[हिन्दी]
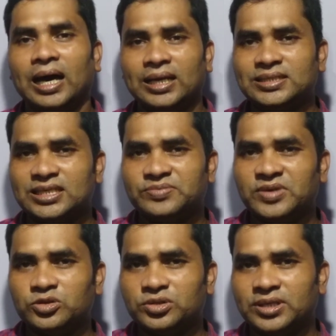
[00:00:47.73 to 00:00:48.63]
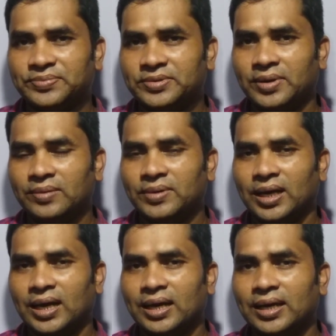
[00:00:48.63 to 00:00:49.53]
आर में जो सेफ्टी भाल्व
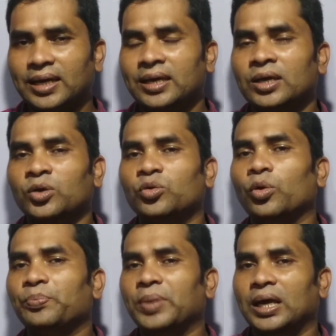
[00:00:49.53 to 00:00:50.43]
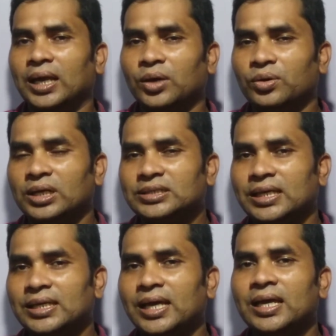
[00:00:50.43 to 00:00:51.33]
लगा है वो पहले होना
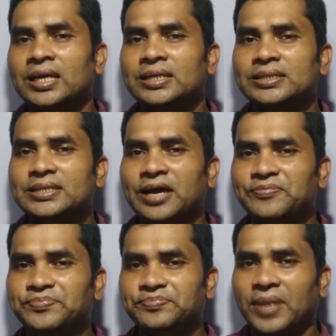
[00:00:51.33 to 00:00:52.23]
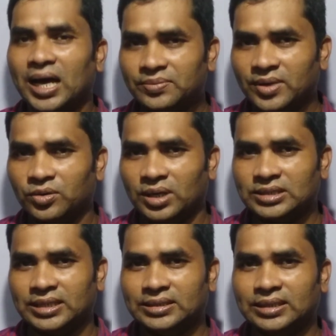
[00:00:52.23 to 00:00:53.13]
चाहिए या बाद में होना
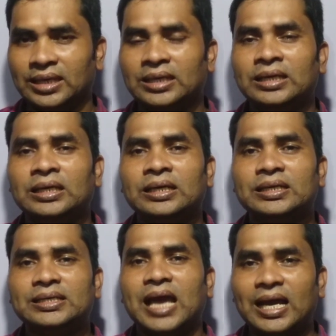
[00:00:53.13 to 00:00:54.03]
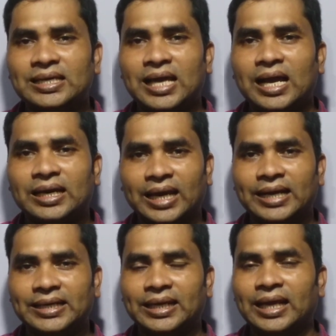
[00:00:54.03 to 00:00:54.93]
चाहिए क्या क्या
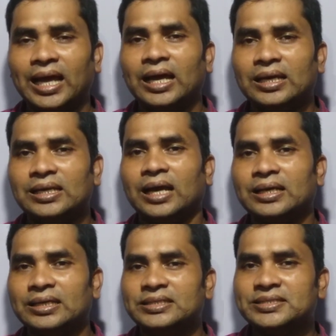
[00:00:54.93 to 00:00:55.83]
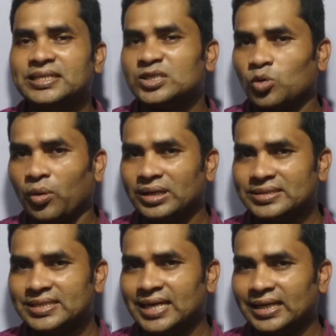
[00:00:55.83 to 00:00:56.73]
क्राइटेरिया या किस चीज़ को
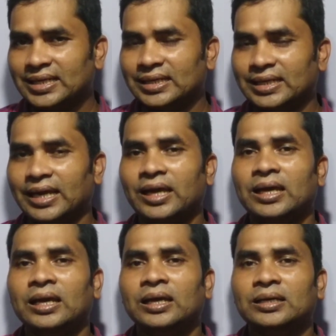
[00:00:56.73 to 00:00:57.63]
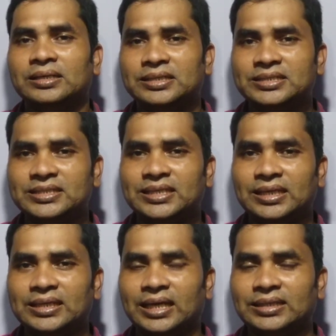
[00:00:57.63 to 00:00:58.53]
कंसिडर करके डिसीजन
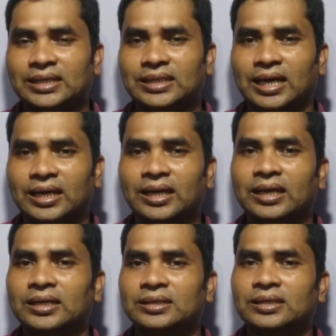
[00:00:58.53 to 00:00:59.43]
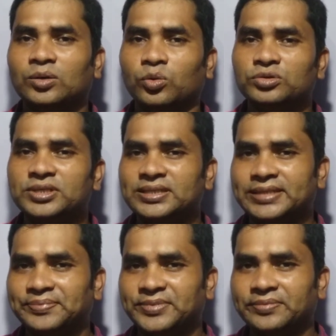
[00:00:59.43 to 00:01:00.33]
लिया जाता है कि कौन सा
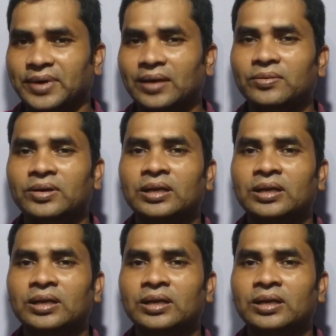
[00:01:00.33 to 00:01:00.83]
सेफ्टी भाग